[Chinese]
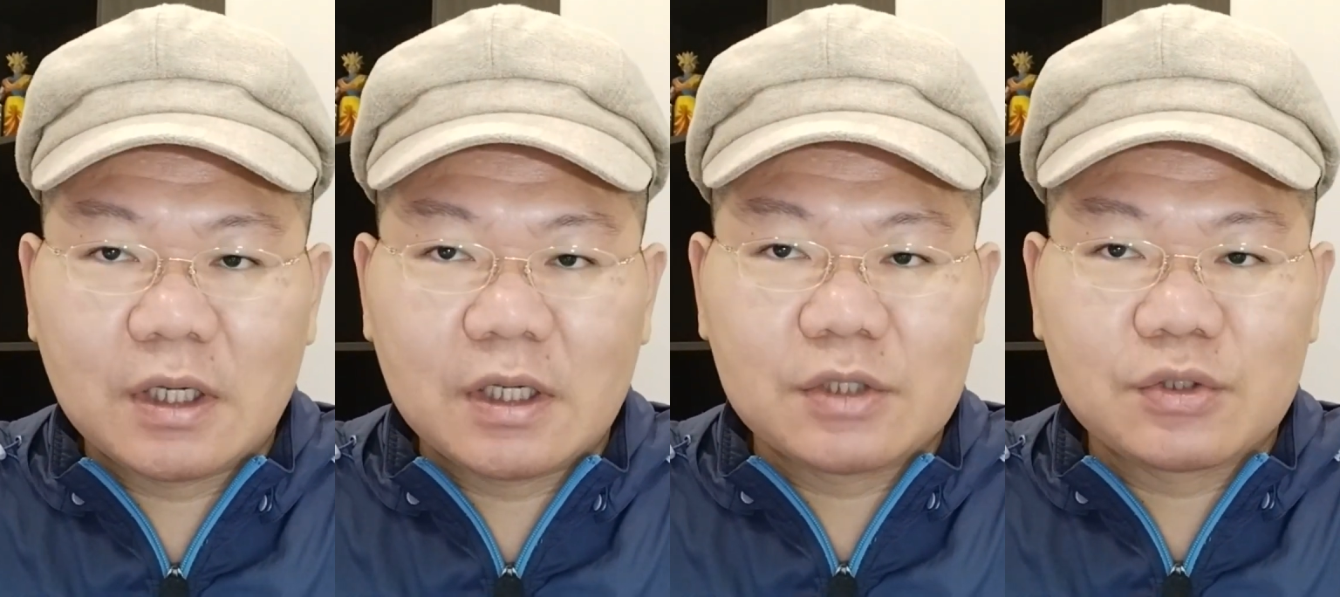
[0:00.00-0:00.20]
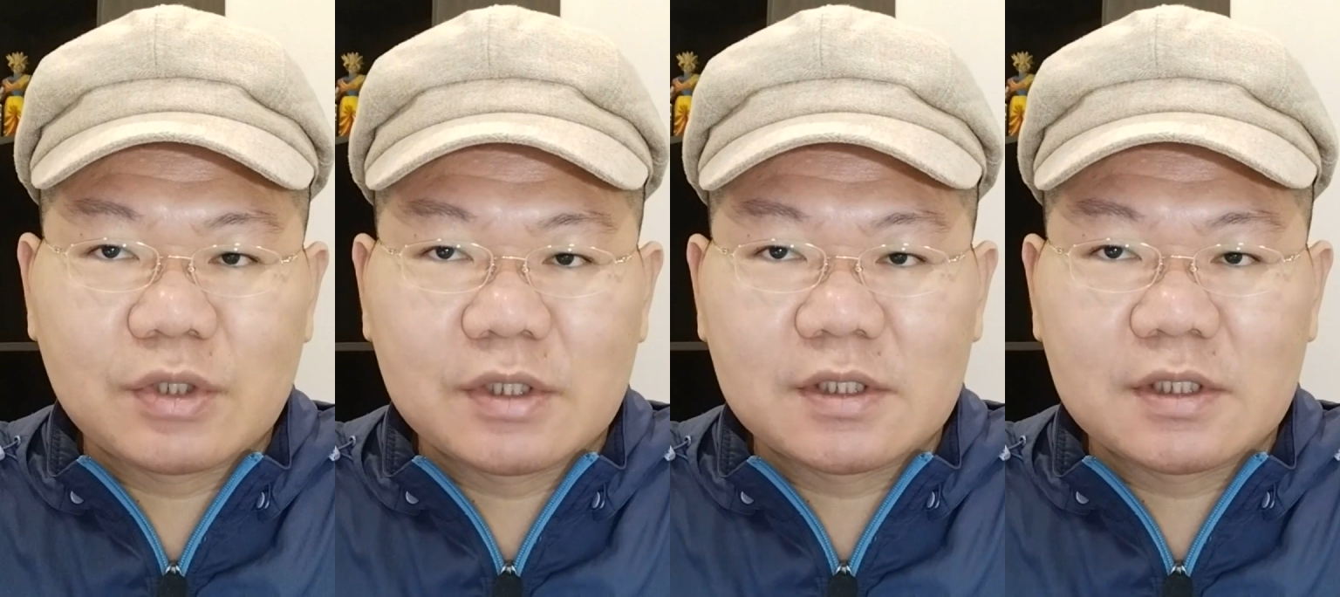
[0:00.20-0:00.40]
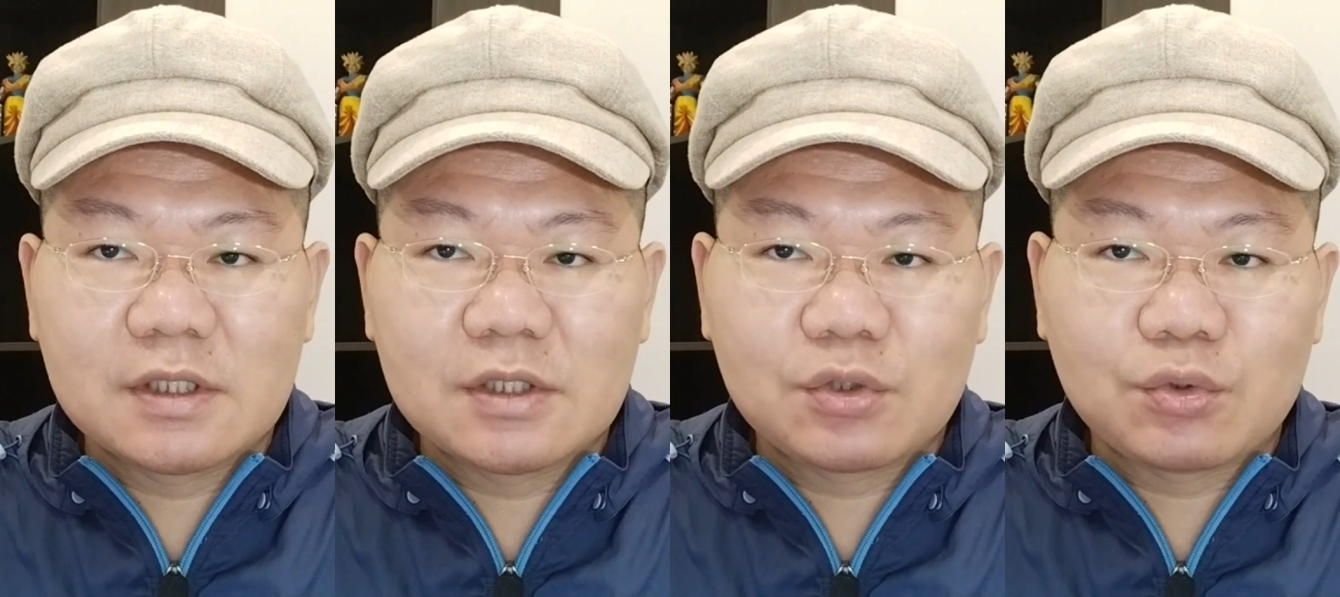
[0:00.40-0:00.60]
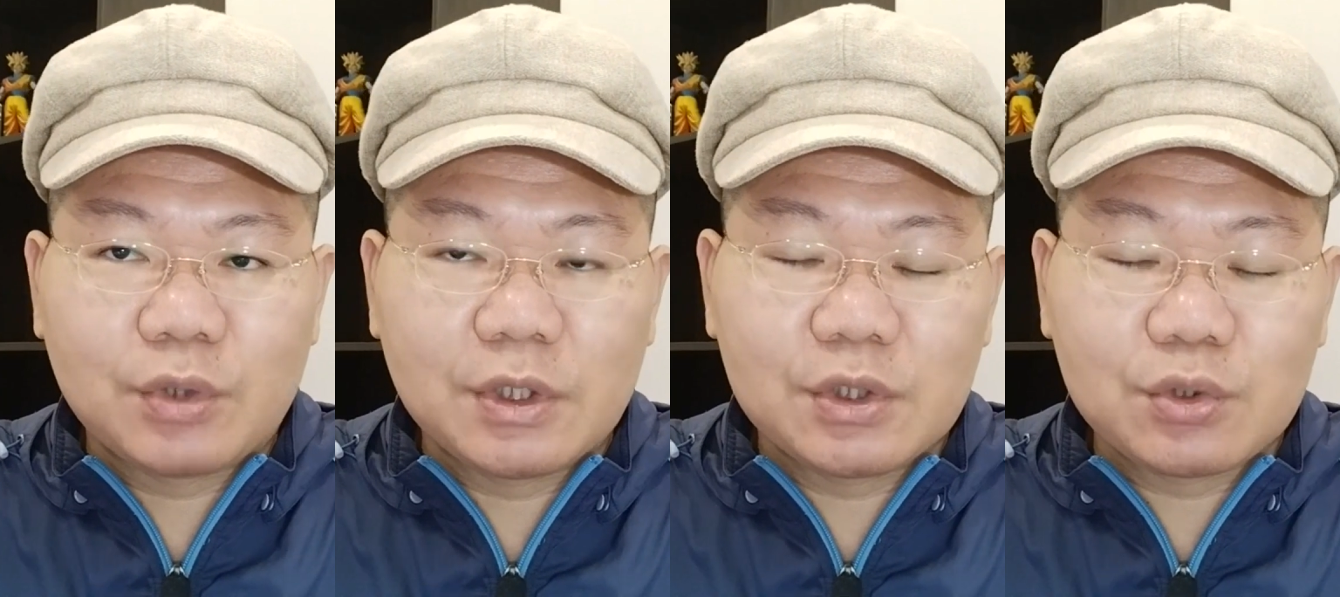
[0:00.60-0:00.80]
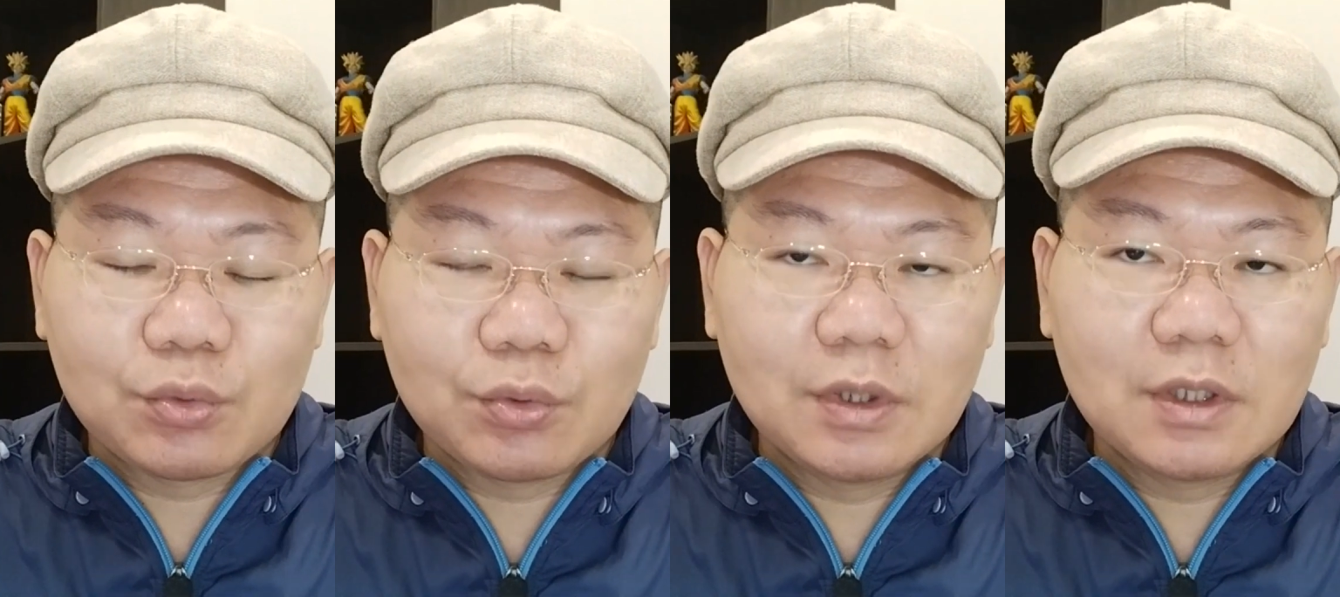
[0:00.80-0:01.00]
哎，算是数一
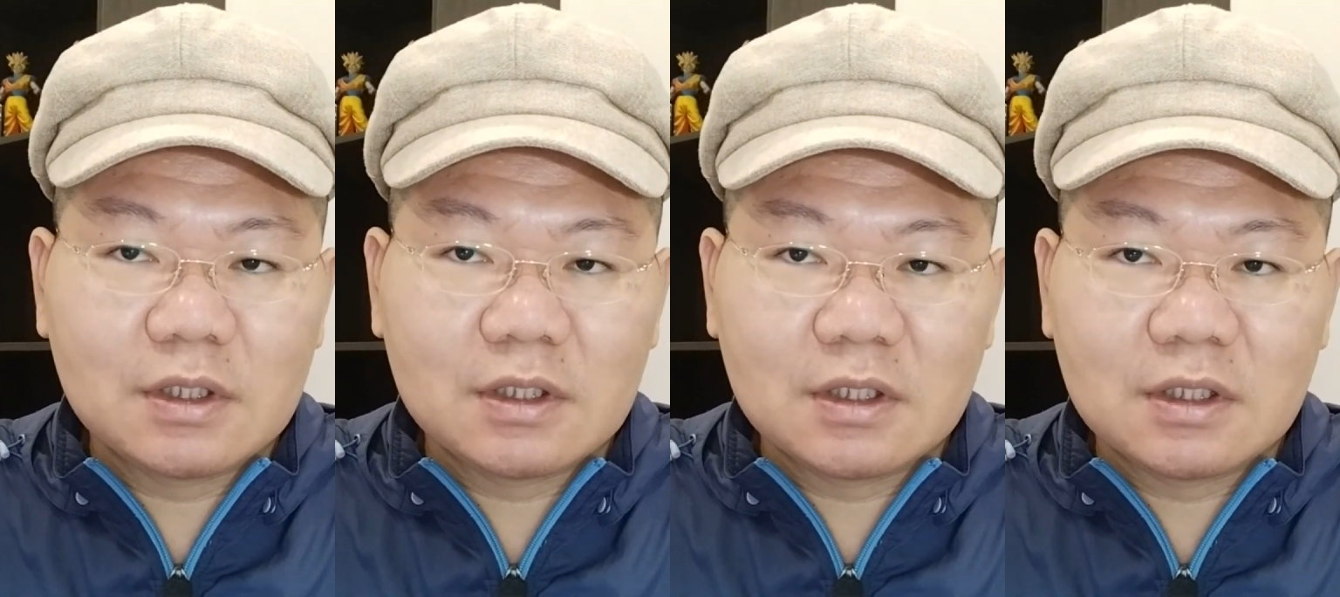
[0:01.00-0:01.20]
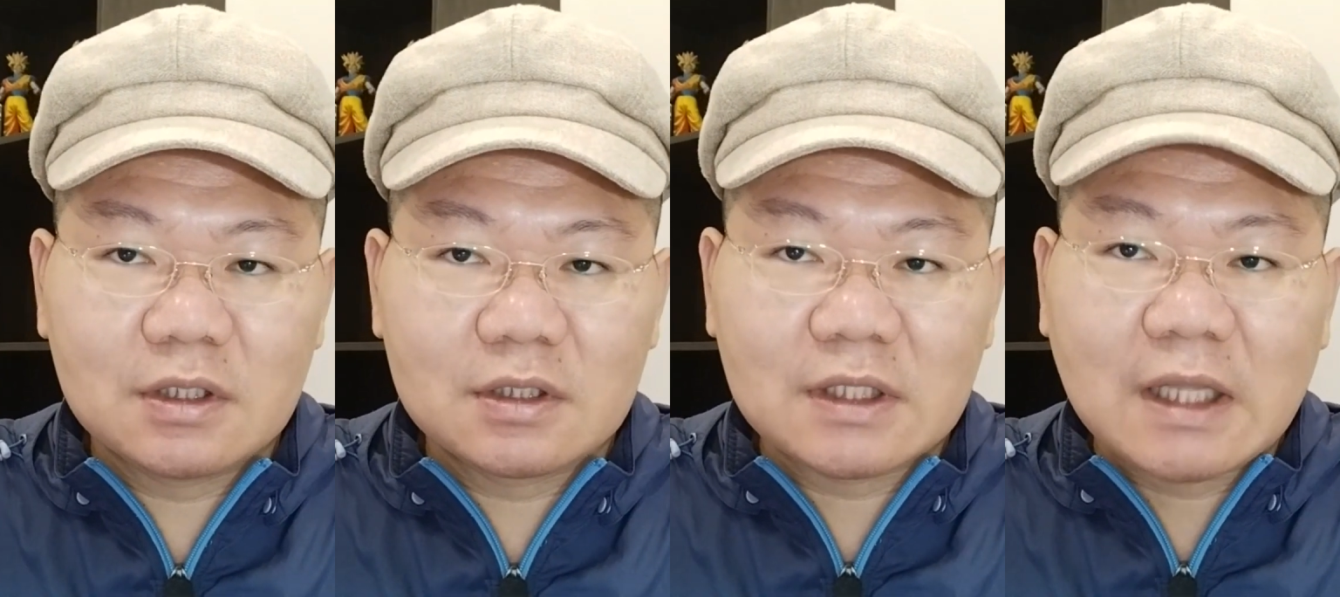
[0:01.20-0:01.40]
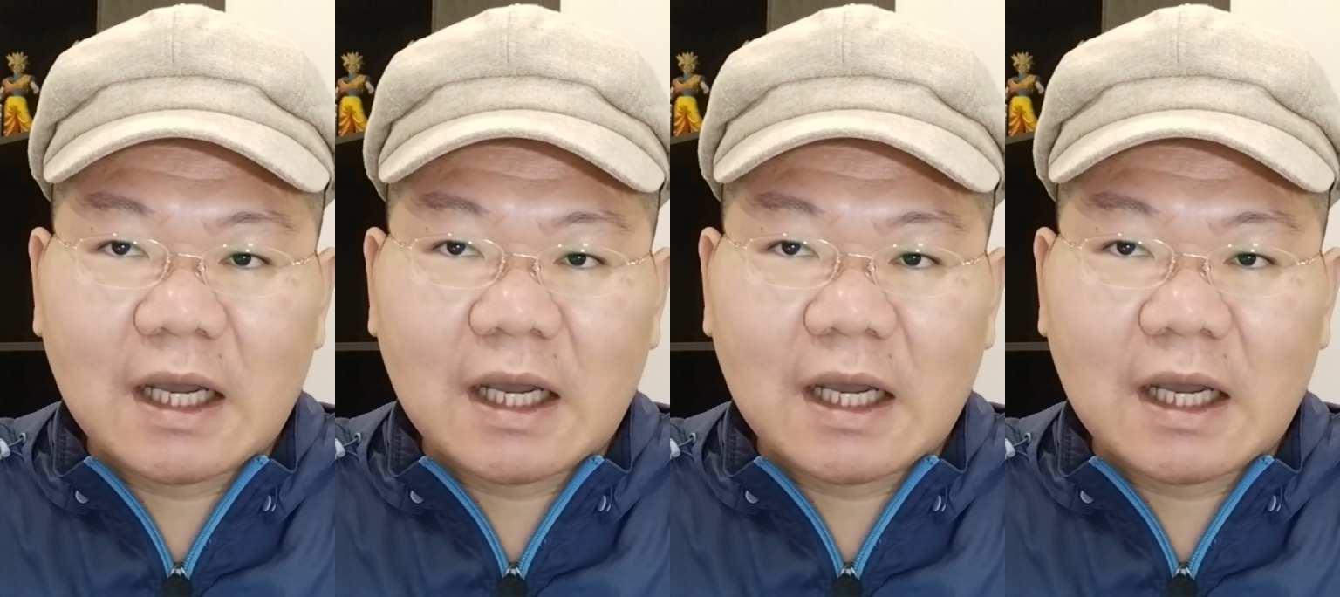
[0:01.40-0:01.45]
数二的